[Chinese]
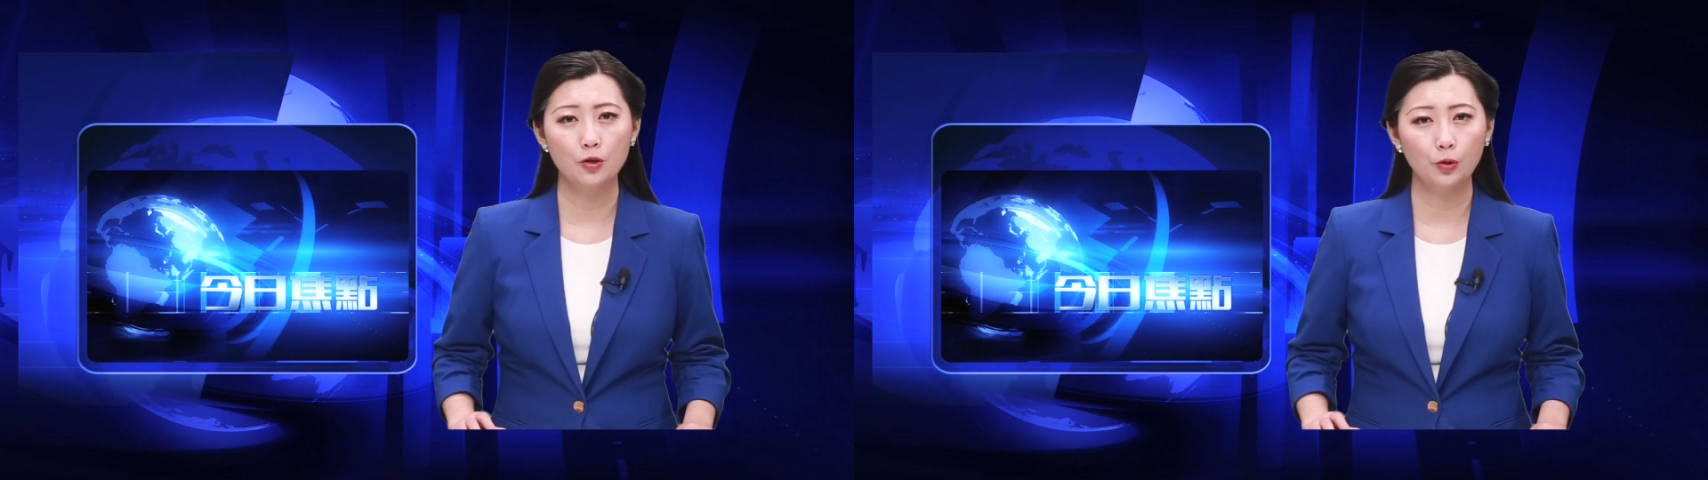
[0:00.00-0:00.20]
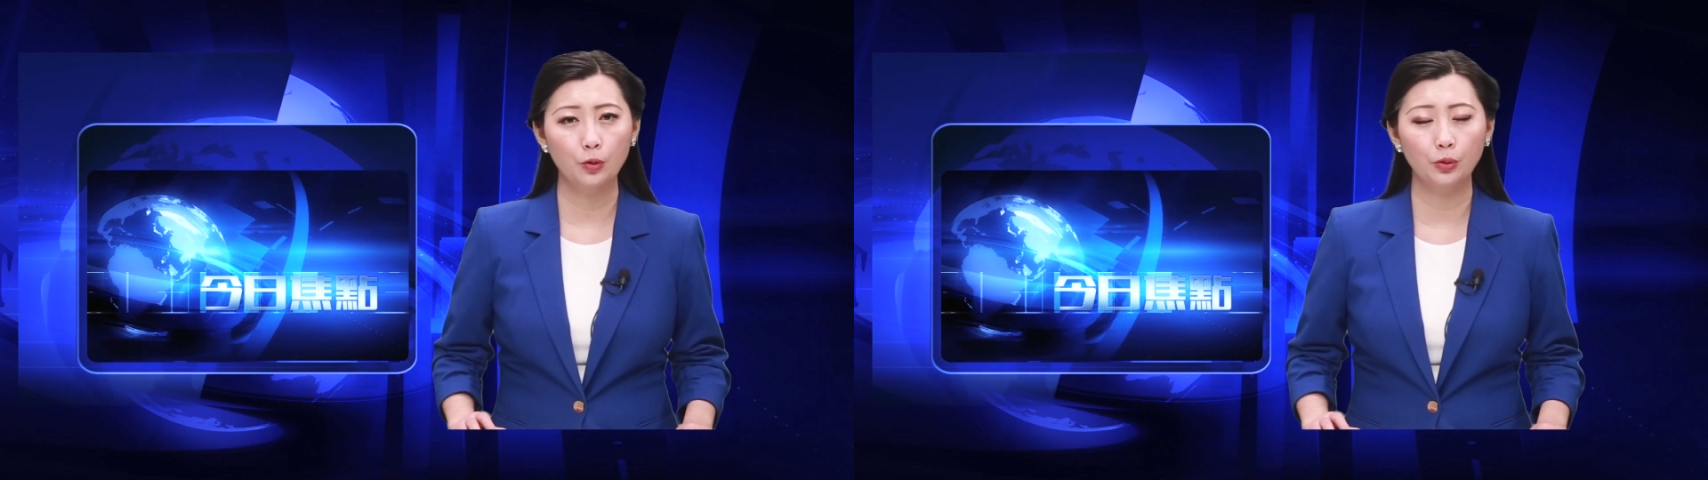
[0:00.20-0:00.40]

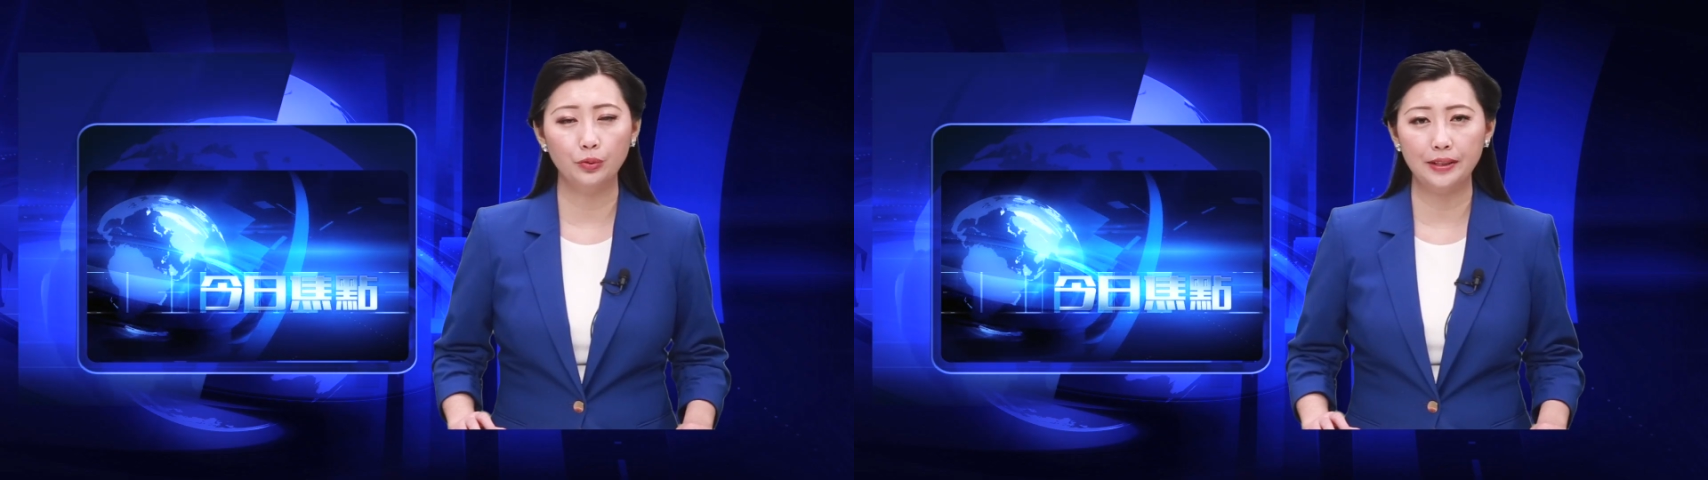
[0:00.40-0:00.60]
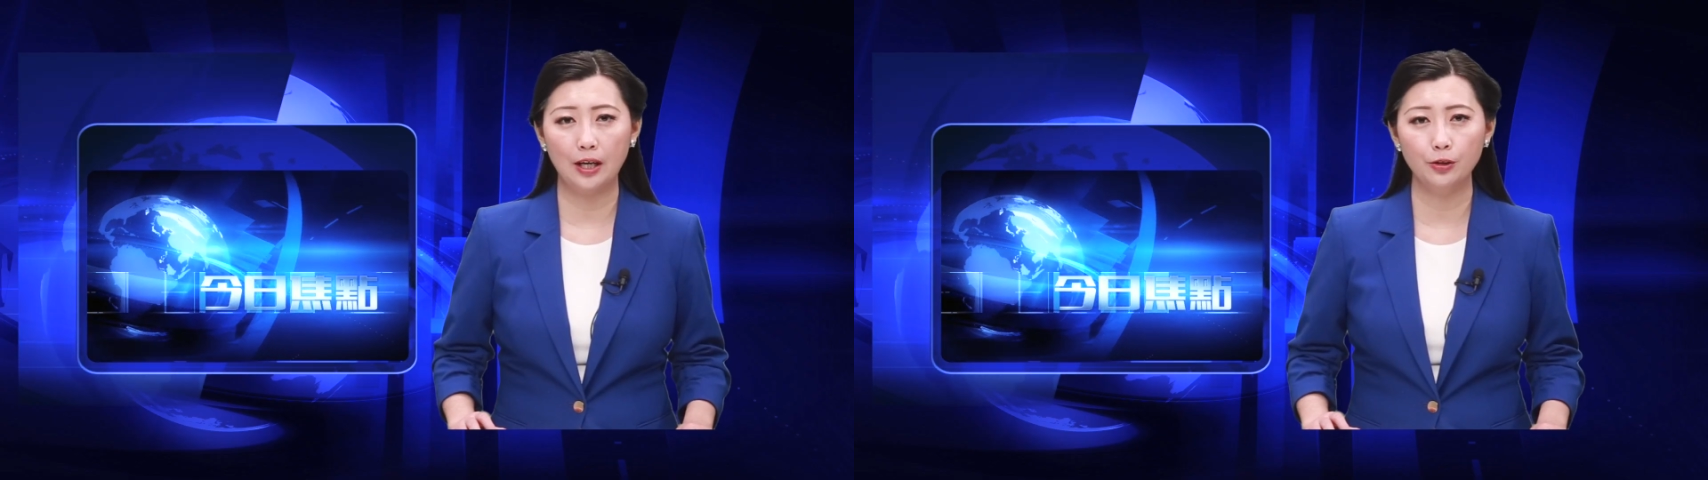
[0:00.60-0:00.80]
中共
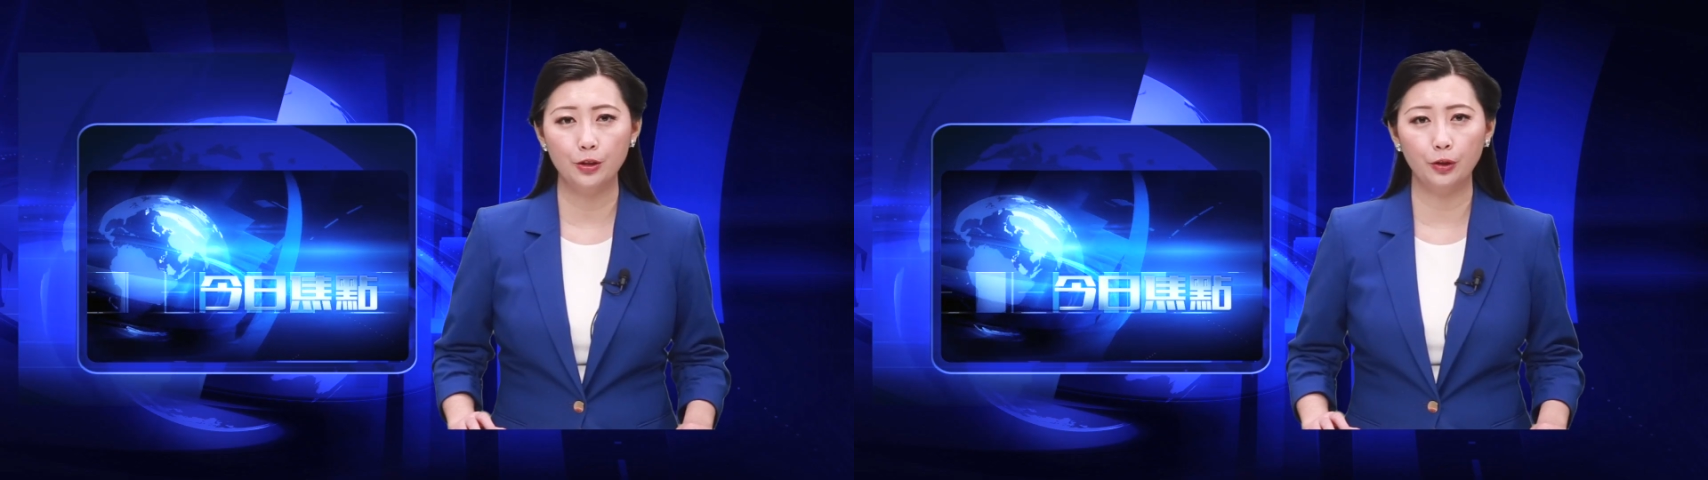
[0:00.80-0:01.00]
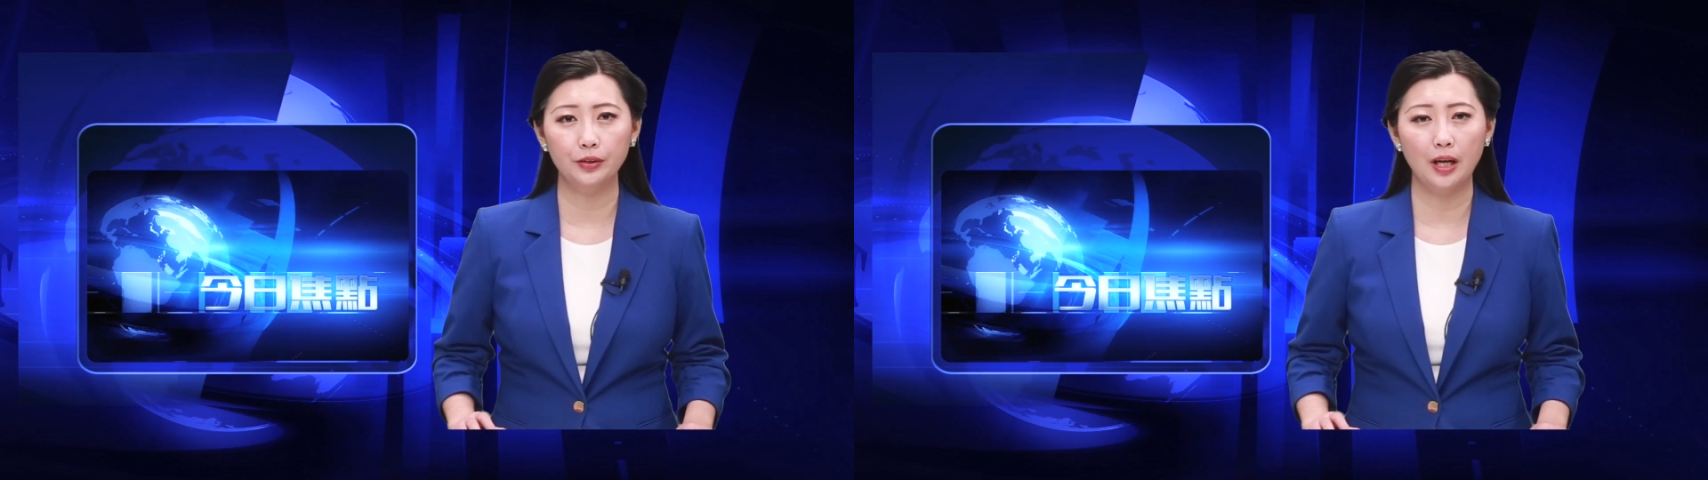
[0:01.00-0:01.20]
却要求